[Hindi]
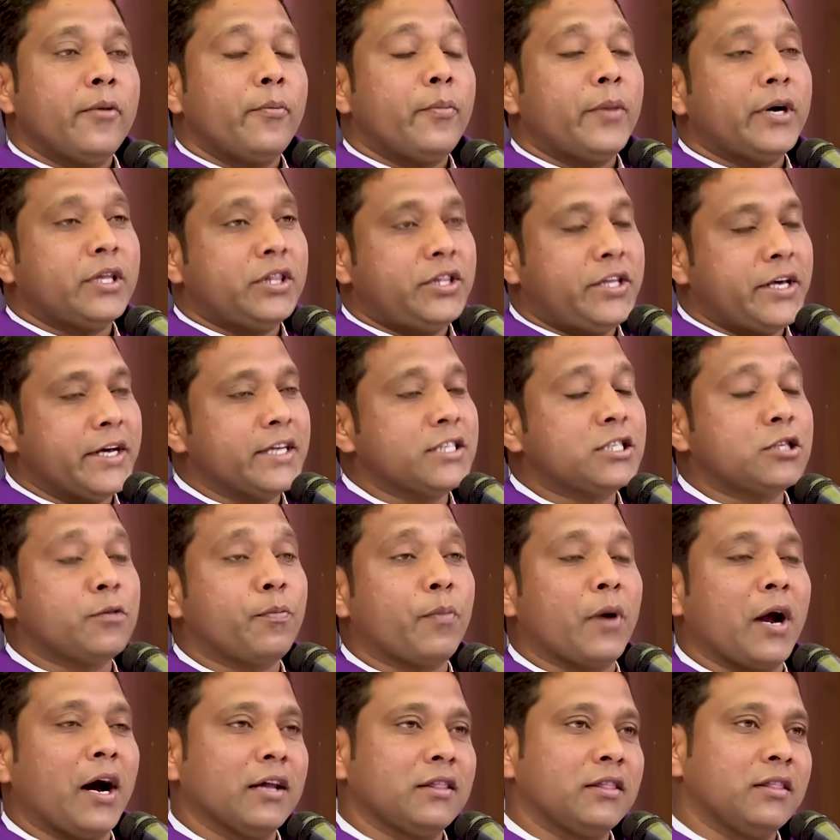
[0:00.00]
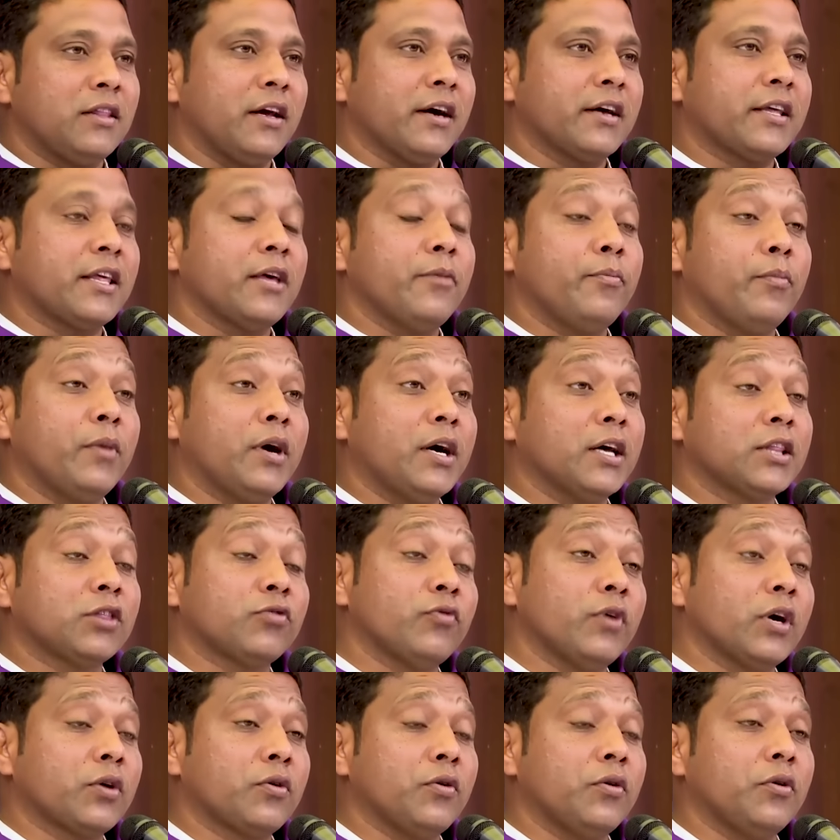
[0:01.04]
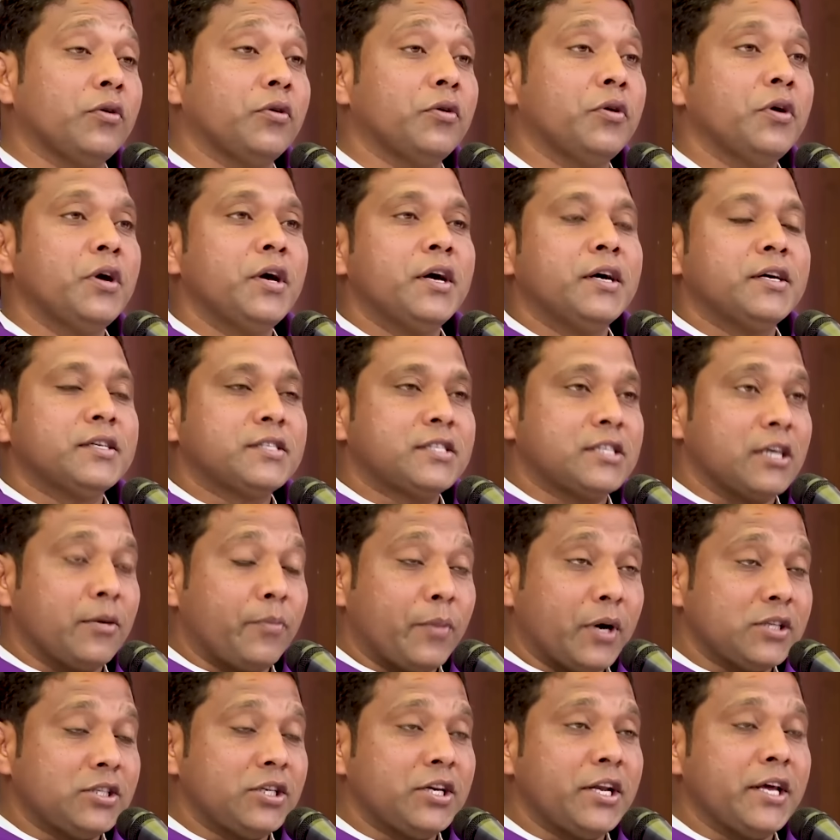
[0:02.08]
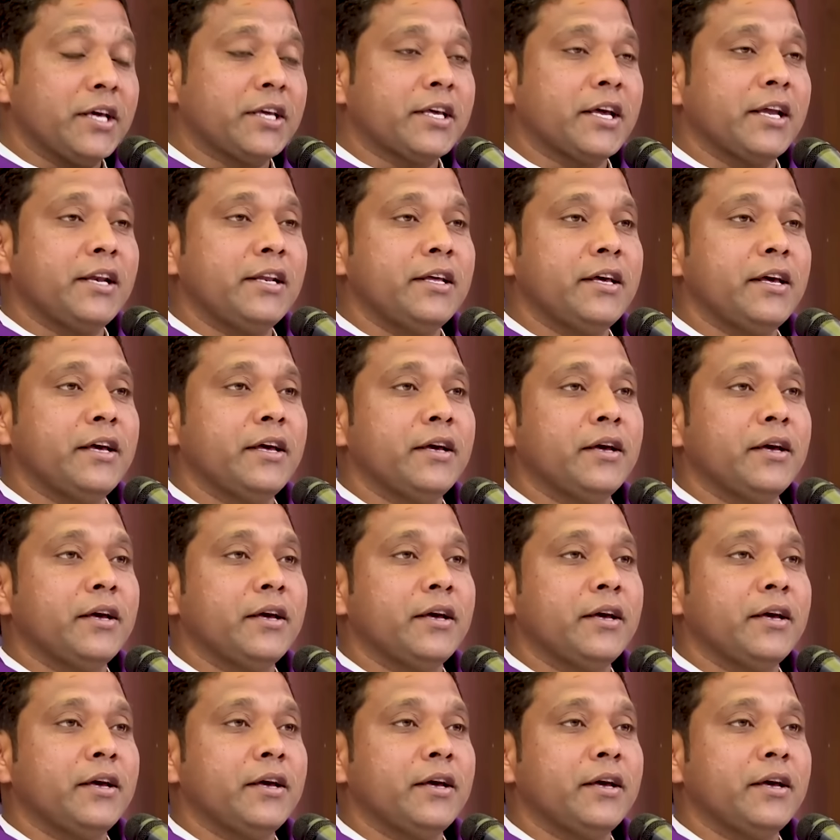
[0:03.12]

मध्यस्थ प्रार्थना के महत्व को समझने के लिए